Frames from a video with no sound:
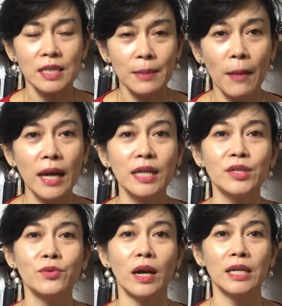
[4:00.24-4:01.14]

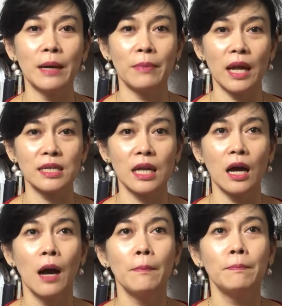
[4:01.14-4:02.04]
semakin juga ia
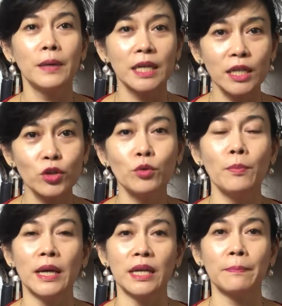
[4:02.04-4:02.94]
merasa begitu
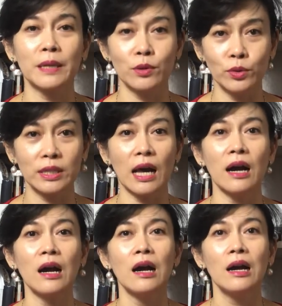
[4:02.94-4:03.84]
banyak
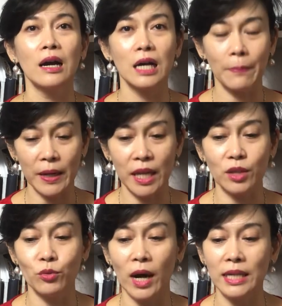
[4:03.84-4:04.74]
berhutang kepada
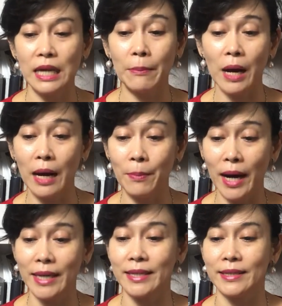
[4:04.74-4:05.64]
Tuhan yang maha
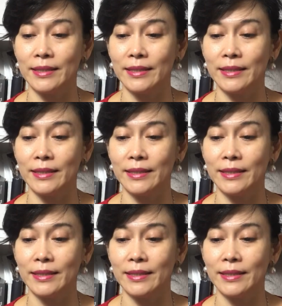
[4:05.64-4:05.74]
baik,